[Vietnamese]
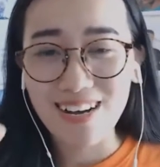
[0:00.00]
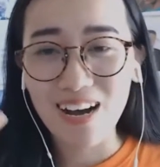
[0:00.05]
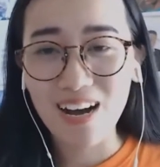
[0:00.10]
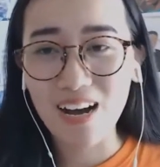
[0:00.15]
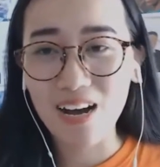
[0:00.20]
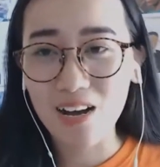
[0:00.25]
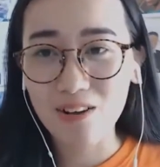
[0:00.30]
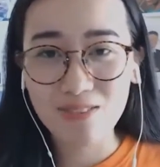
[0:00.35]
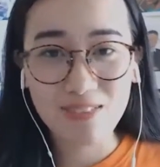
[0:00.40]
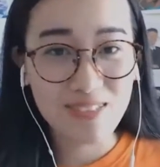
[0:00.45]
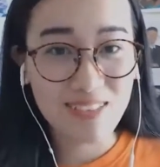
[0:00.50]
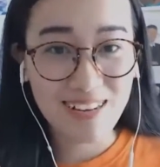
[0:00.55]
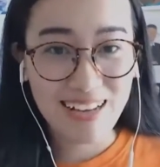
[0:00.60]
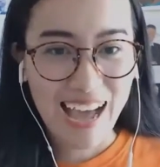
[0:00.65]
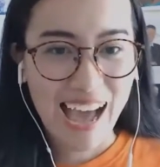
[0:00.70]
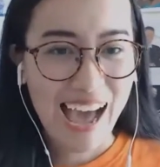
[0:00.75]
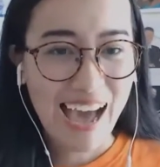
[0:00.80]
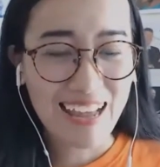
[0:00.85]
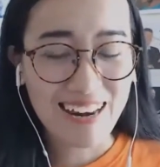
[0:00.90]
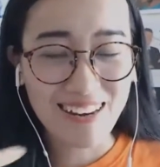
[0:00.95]
À, học tiếng
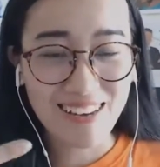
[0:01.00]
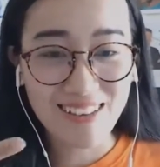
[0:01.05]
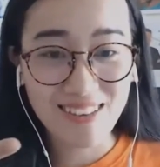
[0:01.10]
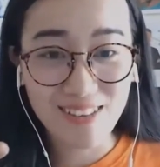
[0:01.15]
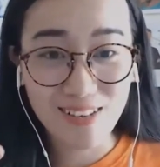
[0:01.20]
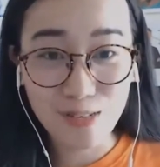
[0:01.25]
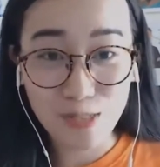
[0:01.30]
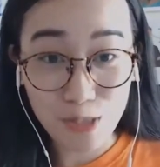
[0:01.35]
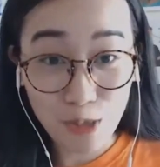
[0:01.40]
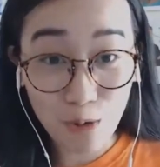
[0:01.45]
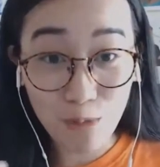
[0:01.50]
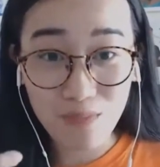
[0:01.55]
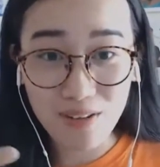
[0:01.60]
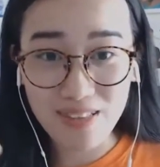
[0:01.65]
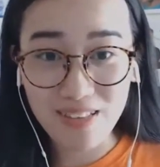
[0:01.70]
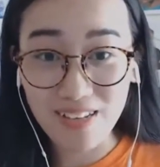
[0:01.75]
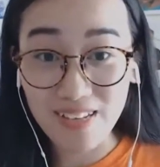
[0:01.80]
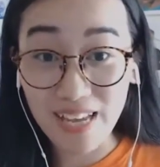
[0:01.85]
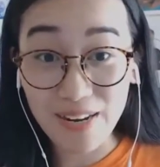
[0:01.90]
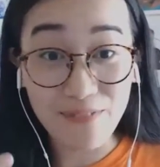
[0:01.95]
Hàn này, tiếng Trung và
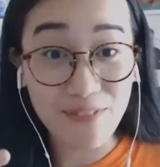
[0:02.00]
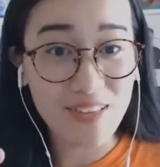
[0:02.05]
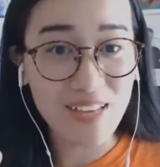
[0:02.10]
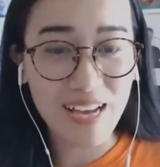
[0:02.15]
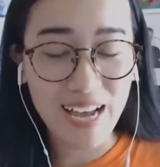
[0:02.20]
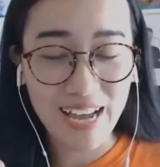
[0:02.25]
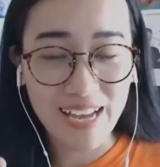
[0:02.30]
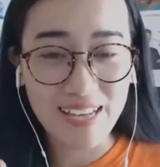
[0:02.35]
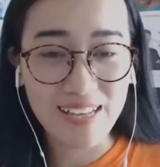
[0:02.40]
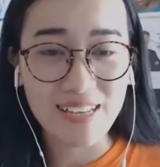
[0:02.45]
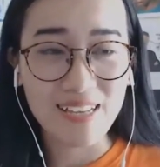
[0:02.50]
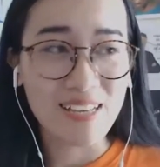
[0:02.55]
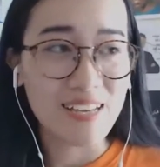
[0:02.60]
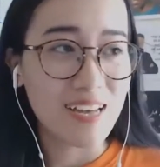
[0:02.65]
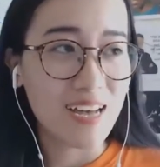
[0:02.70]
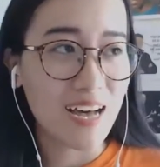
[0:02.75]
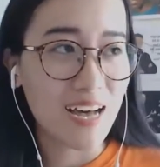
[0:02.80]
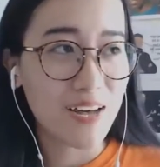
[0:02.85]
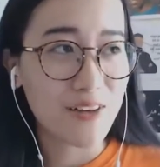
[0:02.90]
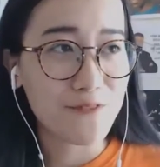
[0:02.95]
tiếng Nhật và tiếng Anh.
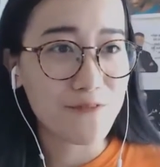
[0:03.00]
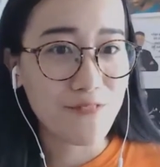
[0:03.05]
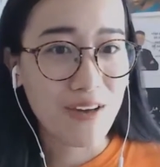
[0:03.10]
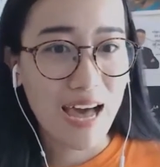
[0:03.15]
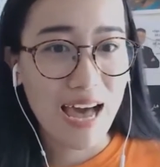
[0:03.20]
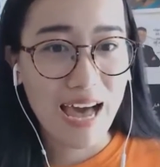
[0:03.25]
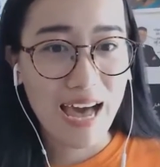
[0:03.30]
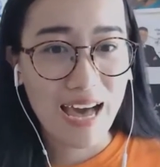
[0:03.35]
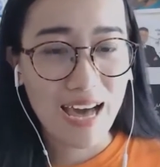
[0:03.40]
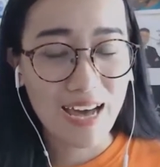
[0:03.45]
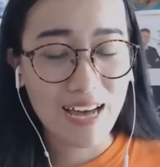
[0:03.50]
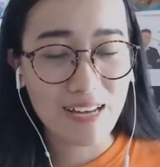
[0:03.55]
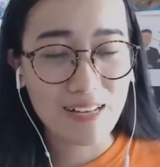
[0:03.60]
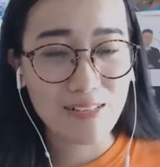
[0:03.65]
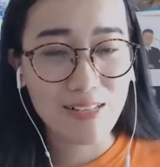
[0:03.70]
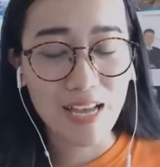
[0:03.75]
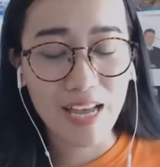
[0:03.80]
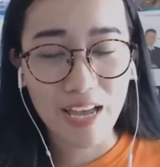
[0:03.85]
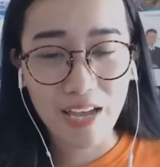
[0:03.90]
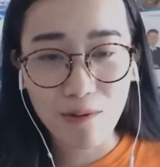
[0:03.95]

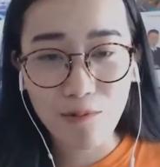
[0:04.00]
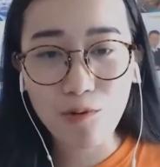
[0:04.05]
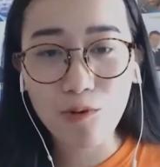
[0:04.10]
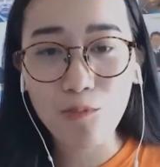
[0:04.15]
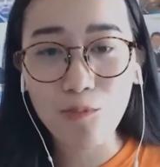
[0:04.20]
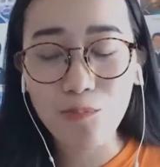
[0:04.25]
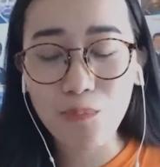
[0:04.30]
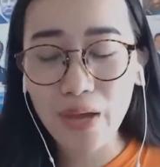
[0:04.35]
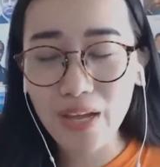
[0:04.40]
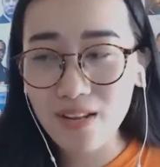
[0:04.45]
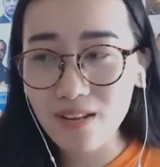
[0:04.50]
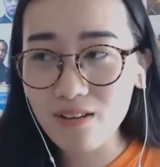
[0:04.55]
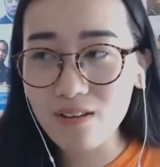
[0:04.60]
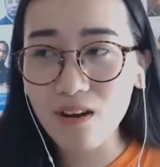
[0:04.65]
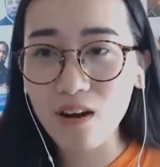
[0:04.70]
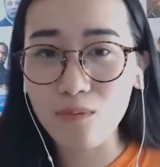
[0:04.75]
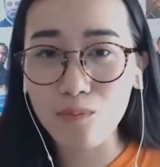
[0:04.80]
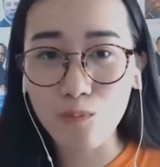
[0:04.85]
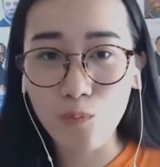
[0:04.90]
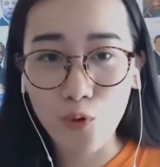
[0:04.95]
Và em cũng biết
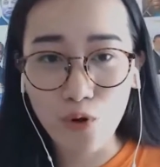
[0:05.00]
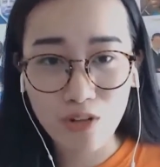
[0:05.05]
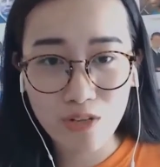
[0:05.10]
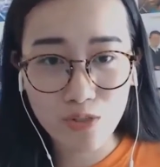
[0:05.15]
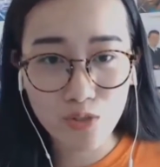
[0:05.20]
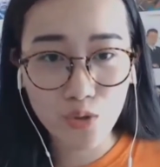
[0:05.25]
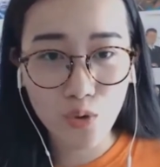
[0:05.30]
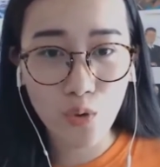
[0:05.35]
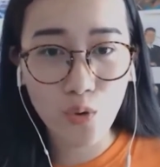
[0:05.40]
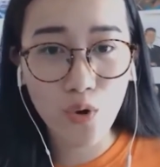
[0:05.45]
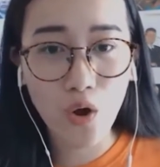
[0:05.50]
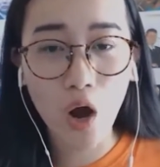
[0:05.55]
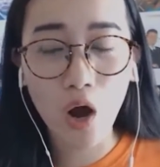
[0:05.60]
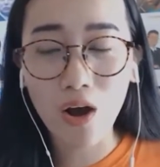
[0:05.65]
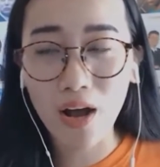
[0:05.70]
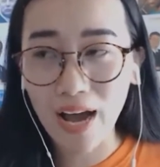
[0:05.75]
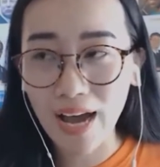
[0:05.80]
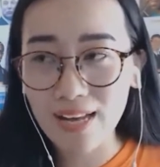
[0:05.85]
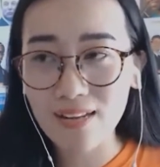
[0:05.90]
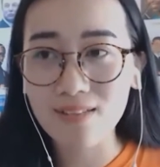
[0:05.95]
được một số
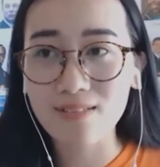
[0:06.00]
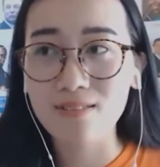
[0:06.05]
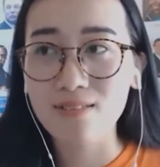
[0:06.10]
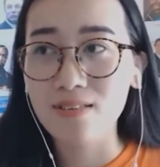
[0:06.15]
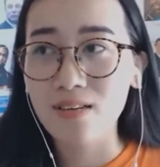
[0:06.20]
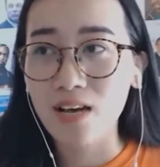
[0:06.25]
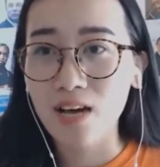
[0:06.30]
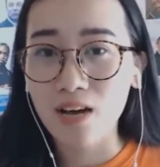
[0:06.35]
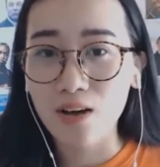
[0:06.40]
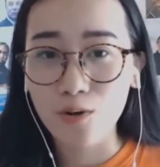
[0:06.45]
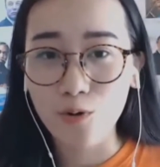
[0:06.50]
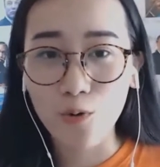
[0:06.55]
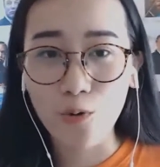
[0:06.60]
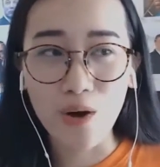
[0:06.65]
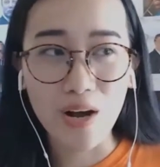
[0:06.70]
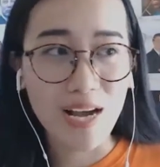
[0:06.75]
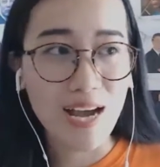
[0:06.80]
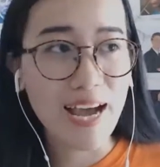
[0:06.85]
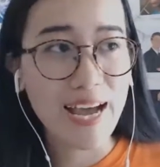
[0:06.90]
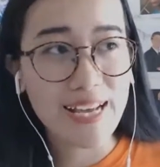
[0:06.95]
khó khăn
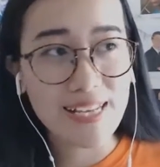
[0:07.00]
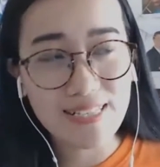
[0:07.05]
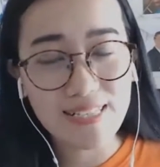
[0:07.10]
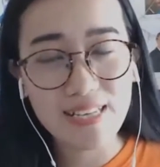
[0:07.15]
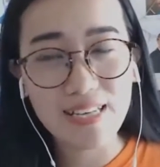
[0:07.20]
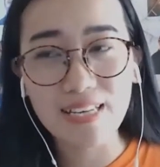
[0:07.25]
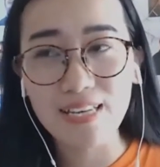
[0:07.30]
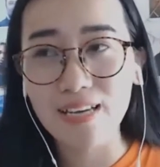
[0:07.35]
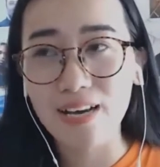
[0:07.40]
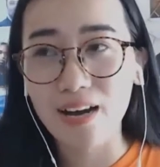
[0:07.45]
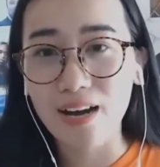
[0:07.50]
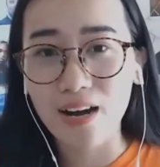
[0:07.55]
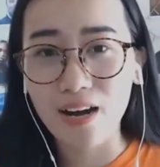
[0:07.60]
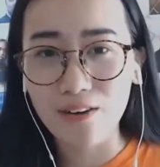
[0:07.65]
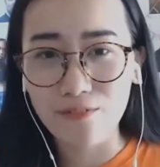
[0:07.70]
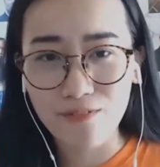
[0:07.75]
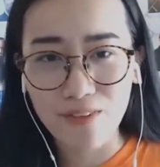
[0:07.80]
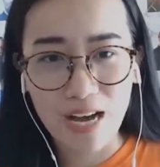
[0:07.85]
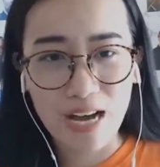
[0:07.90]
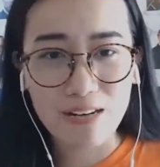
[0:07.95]
của các anh chị
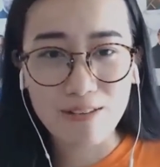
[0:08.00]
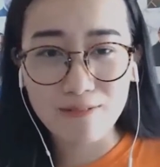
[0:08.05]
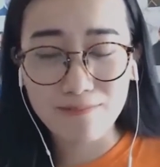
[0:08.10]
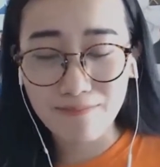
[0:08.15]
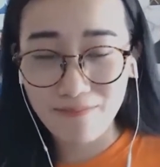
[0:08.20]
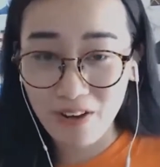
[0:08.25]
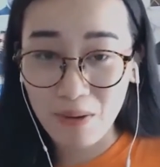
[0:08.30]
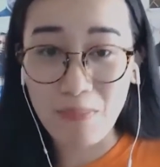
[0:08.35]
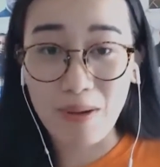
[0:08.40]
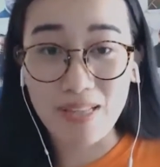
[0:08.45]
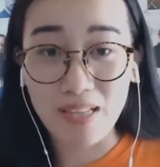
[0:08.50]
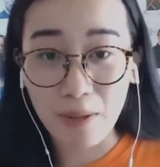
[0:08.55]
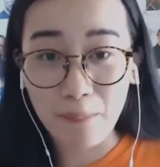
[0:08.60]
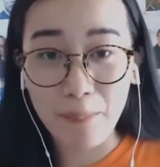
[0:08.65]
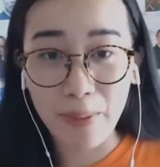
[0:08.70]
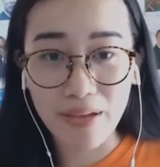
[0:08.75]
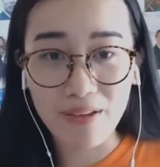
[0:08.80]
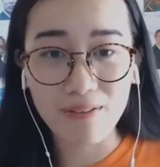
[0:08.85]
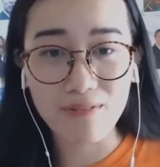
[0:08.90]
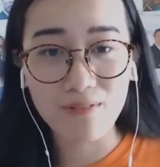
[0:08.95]
và và bản
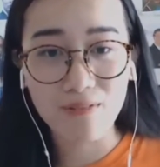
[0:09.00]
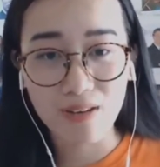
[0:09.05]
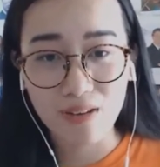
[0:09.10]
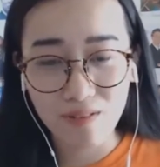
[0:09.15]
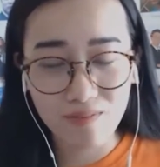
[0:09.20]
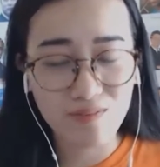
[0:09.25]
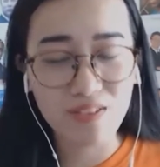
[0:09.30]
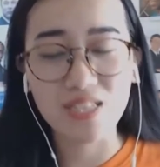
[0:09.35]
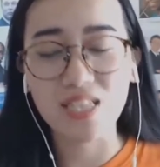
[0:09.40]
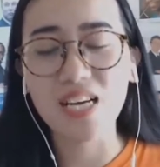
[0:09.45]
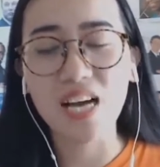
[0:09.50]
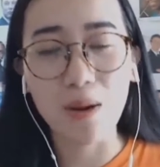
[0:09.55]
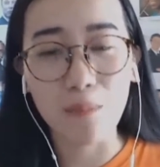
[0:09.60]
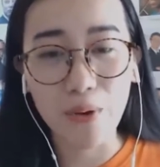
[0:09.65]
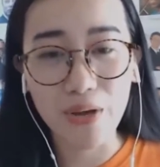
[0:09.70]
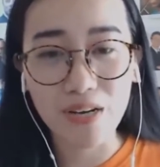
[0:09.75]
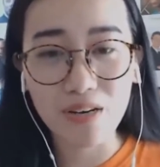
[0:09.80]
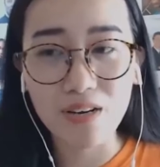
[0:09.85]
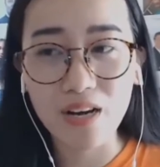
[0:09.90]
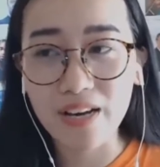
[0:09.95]
thân mình và tất cả
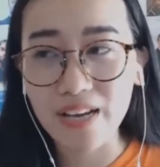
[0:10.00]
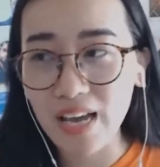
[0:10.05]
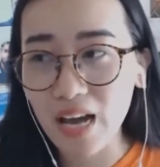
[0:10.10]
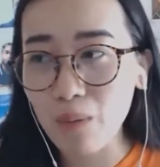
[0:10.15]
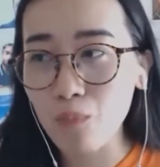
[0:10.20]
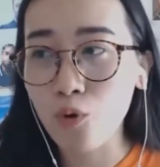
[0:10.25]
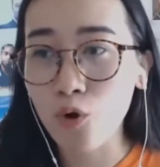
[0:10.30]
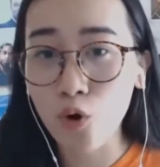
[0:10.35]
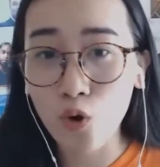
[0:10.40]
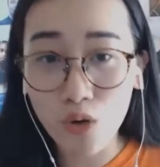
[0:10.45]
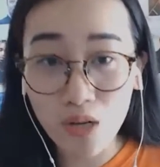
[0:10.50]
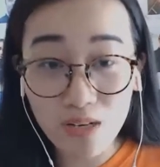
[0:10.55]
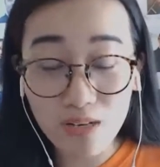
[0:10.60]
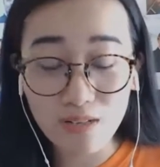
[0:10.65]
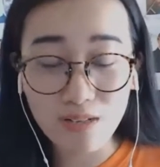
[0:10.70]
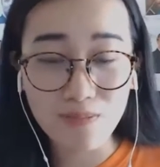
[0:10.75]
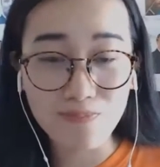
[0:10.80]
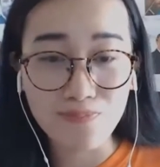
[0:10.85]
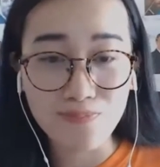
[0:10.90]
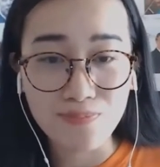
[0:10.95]
mọi người khi học một ngôn
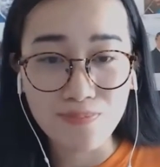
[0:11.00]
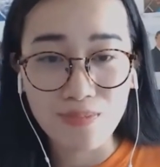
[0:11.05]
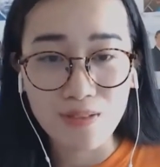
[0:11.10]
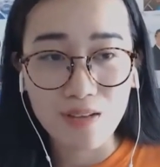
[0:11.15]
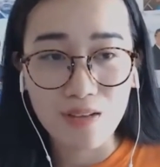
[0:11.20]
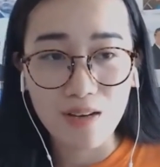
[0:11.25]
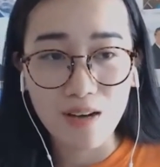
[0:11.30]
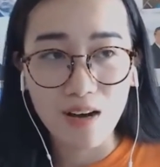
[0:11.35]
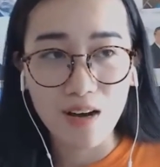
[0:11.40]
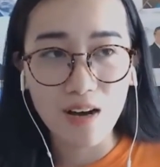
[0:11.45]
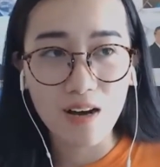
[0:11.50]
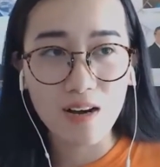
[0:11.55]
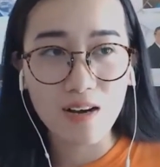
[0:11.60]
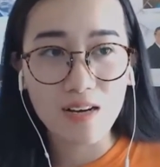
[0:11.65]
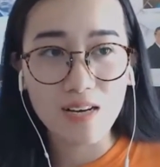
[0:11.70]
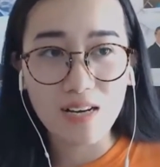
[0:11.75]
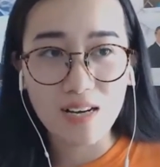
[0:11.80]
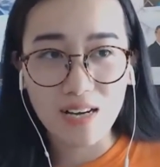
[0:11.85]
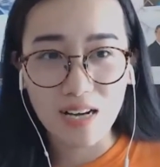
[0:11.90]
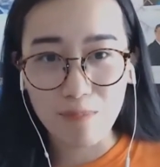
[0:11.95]
ngữ.
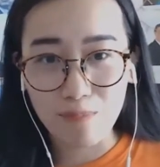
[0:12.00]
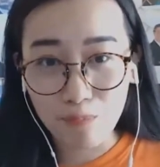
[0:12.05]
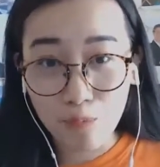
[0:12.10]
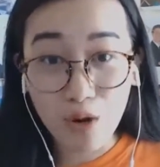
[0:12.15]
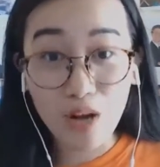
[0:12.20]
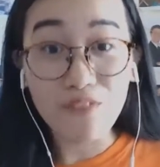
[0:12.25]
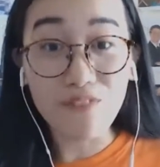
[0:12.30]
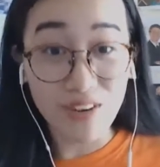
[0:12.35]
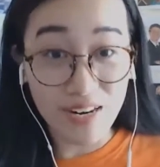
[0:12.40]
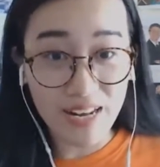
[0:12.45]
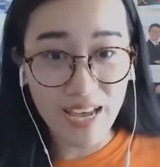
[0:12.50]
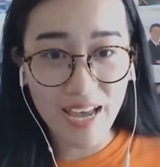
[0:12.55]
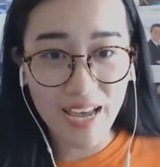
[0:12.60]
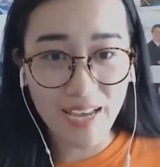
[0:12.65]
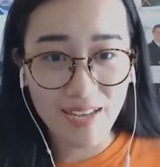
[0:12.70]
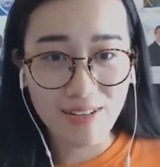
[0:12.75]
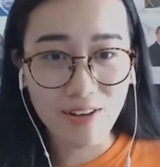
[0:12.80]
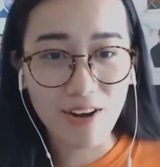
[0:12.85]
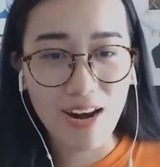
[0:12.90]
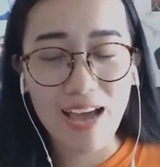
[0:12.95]
à, Gặp một cái vấn
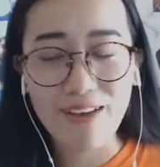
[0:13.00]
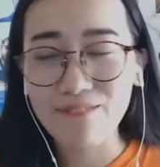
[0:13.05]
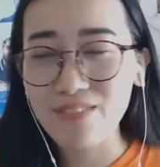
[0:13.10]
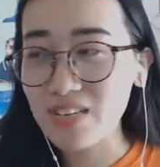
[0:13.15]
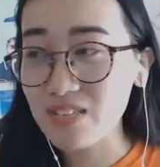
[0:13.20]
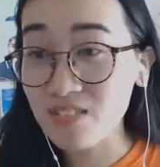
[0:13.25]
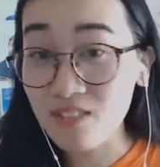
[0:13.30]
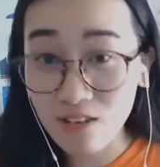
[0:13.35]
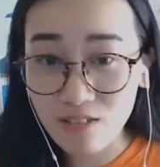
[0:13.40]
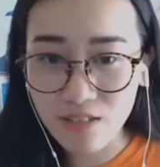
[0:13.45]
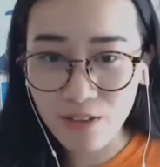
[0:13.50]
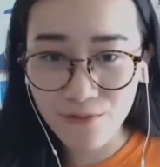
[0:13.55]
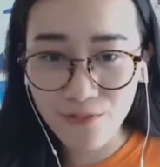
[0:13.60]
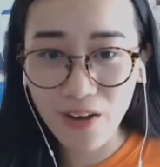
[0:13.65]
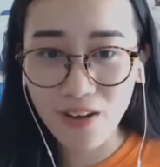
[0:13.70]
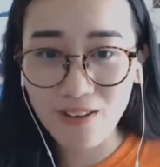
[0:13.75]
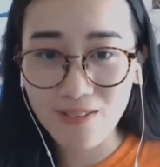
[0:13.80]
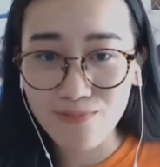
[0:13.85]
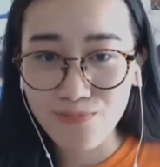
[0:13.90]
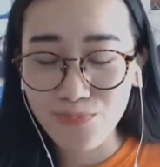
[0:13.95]
đề đó là việc nhớ từ
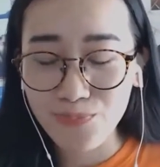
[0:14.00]
vựng.